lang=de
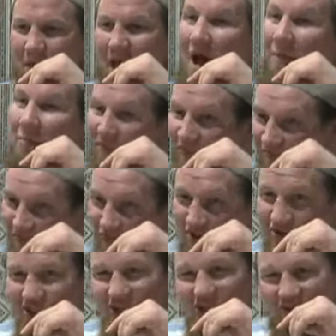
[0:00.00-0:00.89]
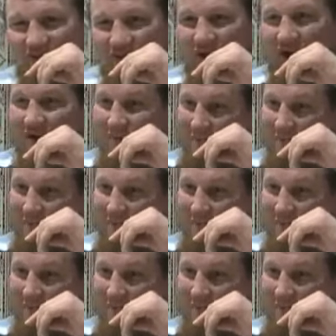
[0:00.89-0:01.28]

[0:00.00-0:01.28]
Aber bevor ich ihm die Frage